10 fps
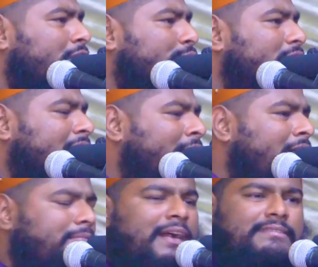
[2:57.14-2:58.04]
করে গুলি
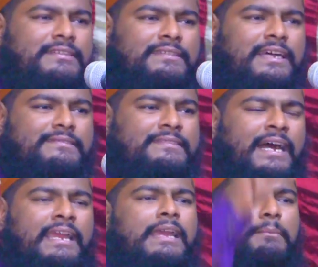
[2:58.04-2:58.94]
খাওয়ায় মারতেছে
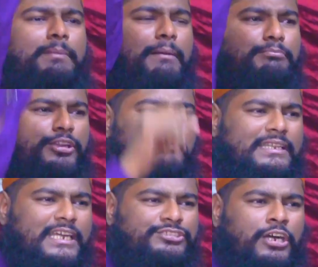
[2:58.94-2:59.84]
রাস্তায় ব্রাহ্মণ
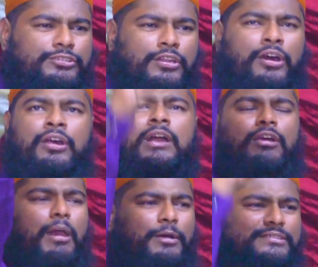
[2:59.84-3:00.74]
বাড়িয়া সতেরো
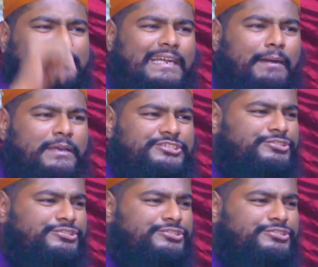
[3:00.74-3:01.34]
অমুক জায়গা বিশ